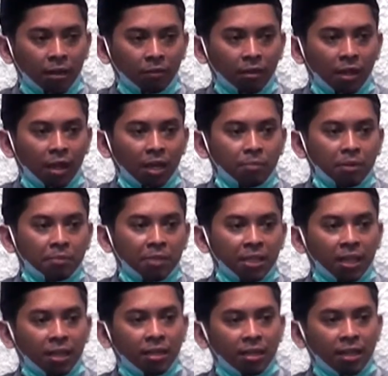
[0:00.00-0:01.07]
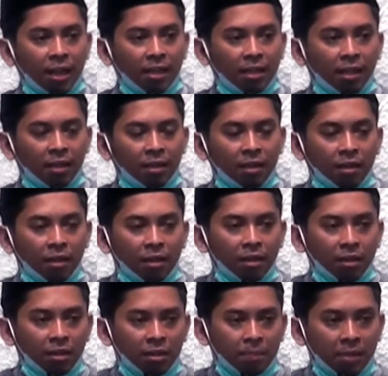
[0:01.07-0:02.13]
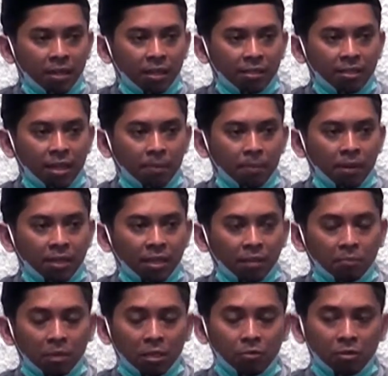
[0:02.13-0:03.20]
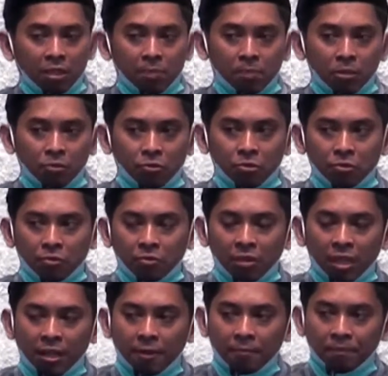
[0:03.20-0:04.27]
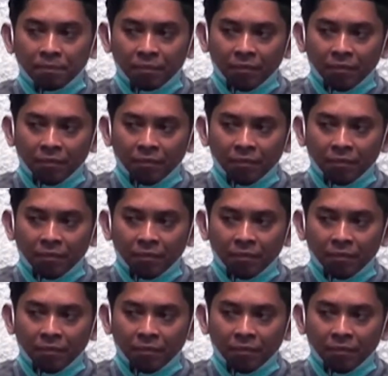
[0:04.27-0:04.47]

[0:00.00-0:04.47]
Allah akan memberikan hidayah kepada siapa yang mengikuti petunjuknya,